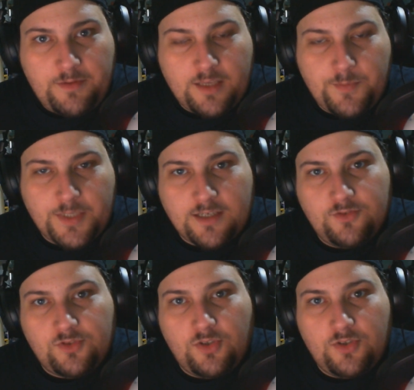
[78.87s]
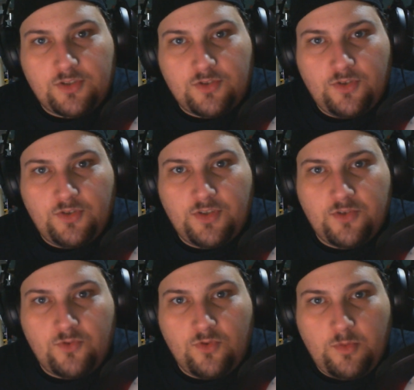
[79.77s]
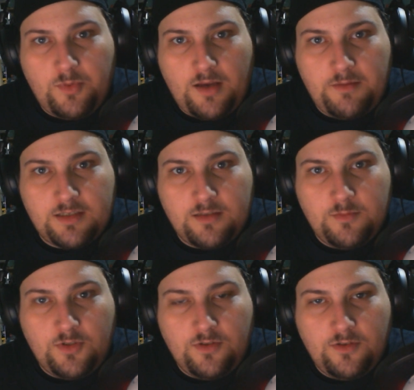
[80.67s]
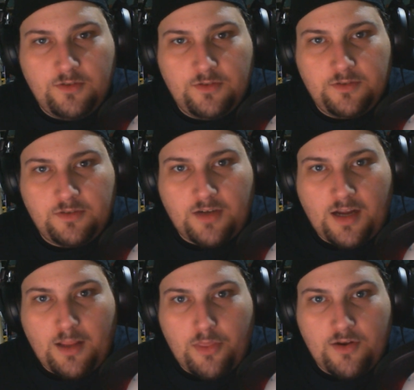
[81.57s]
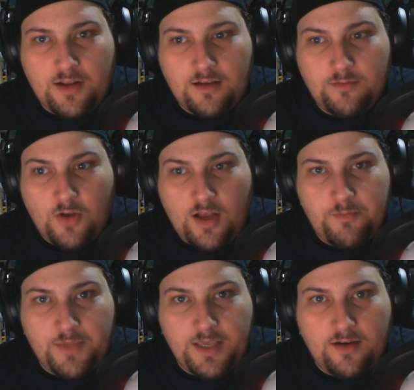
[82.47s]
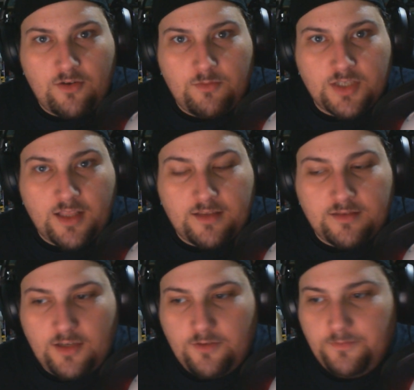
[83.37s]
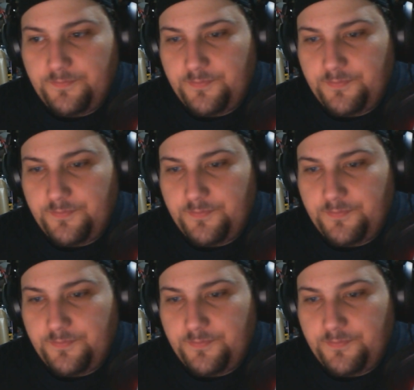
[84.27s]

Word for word: A ver qué pasa con todo esto de YouTube, a ver cómo reacciona, cómo cambia o cómo se adapta, ¿no?